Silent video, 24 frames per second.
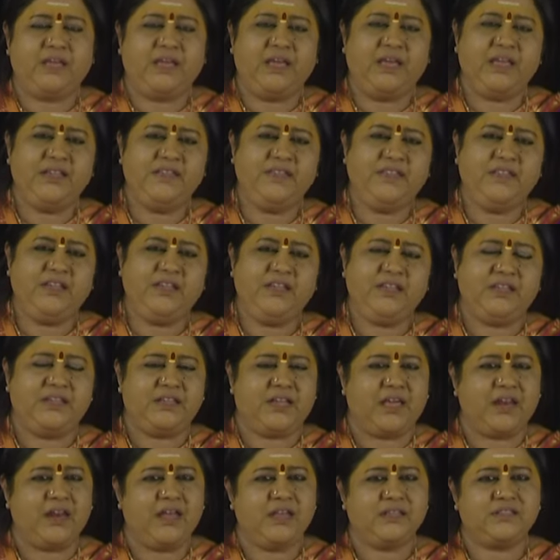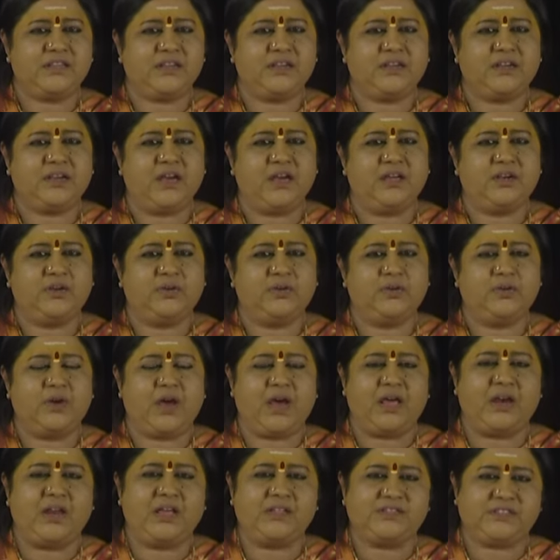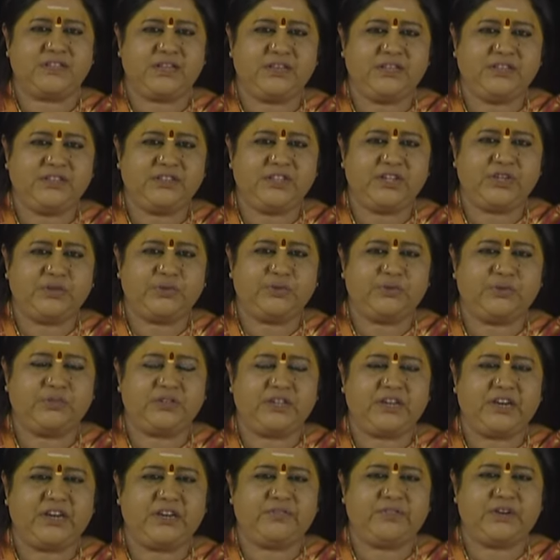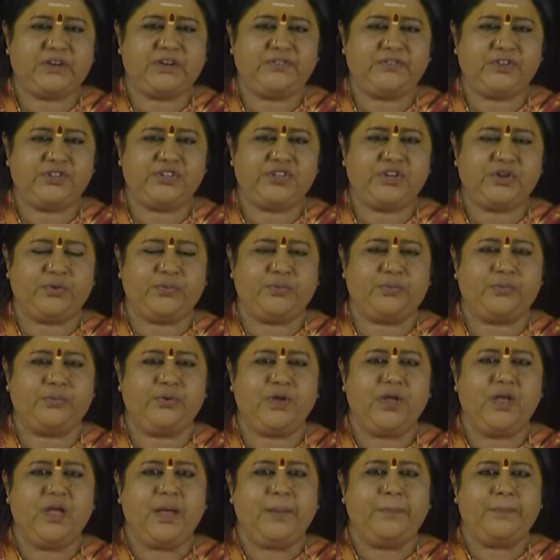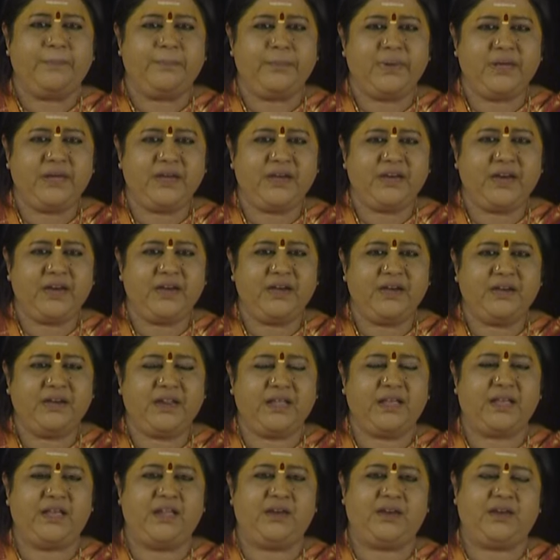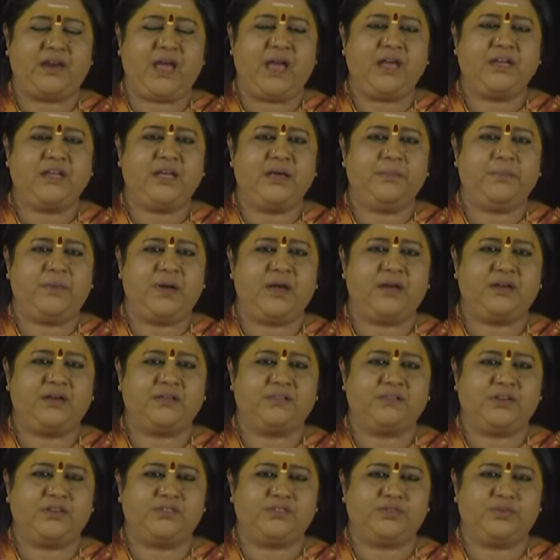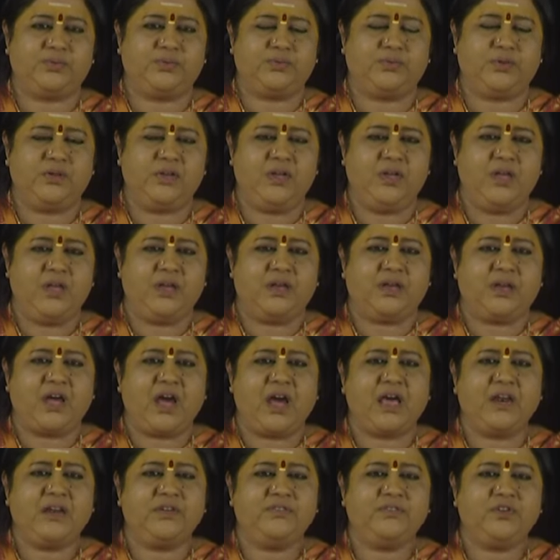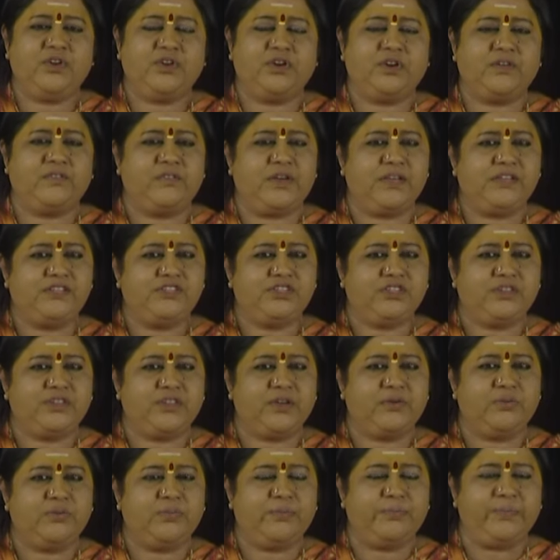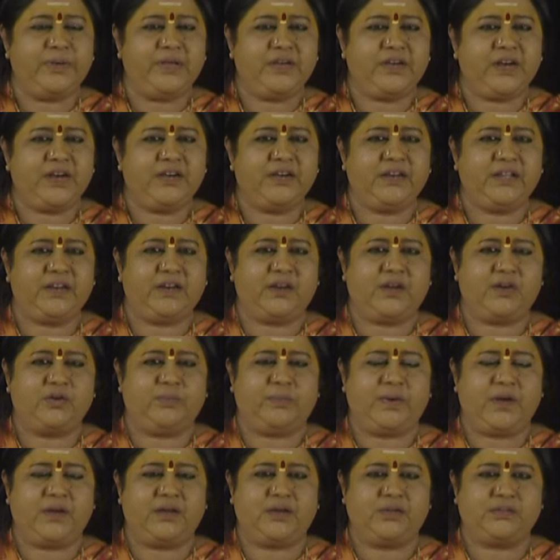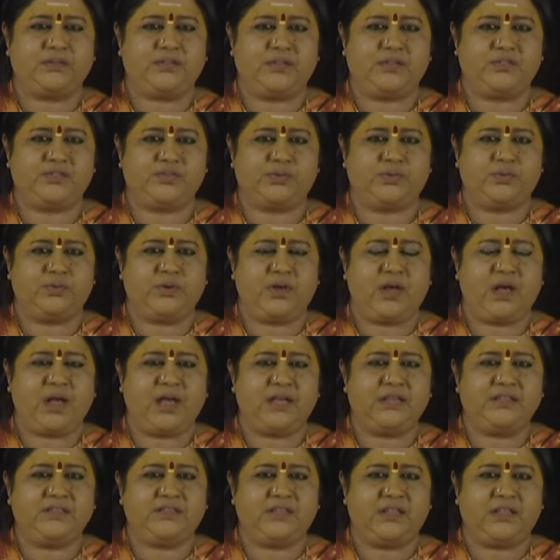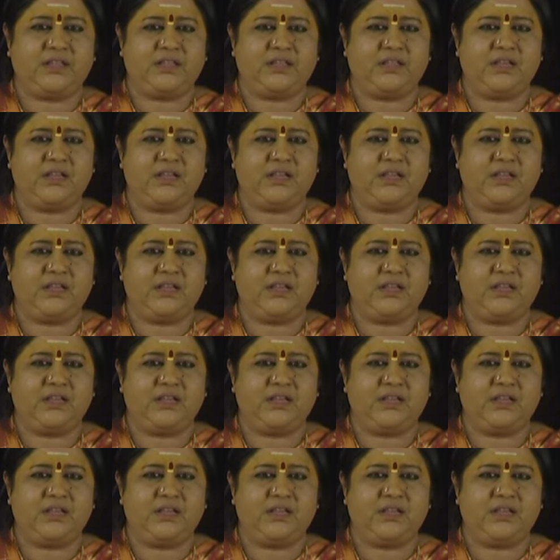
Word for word: ఏది ఎలా జరగాలో అలా జరిగి తీరుతుందనేటువంటి విషయం మీకంటే నాకే బాగా తెలుసు కాలం యొక్క వైచిత్ర్యం మీకంటే నాకు బాగా తెలుసు అయితే